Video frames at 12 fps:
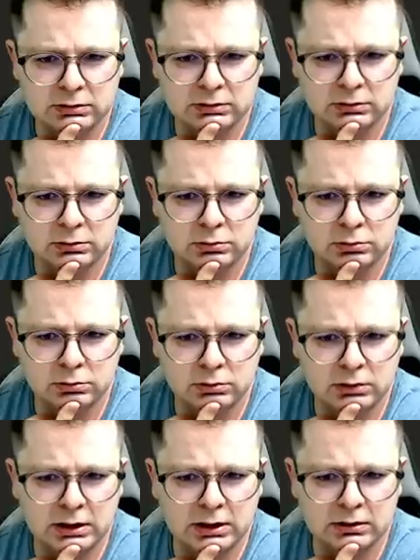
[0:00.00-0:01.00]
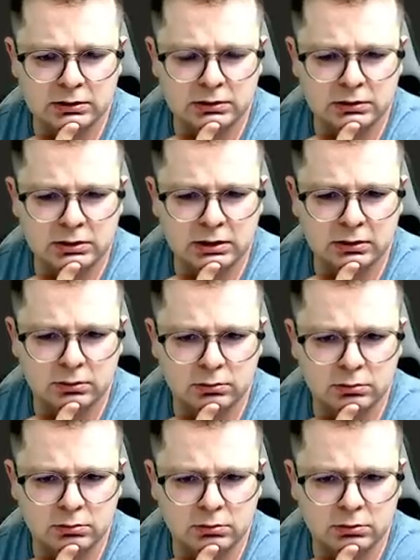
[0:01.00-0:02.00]
On tu, ja, ja
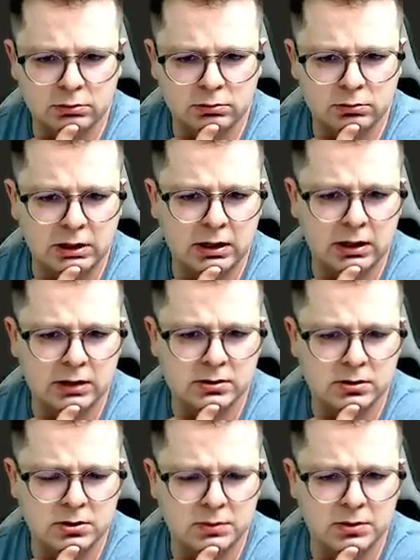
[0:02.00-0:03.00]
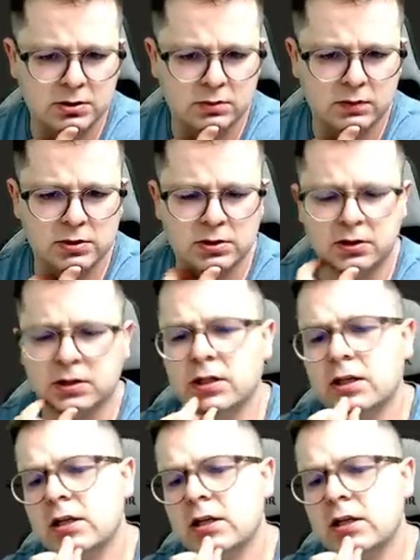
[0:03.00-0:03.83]
tu, on tu, aha, skoczek będzie uwięziony.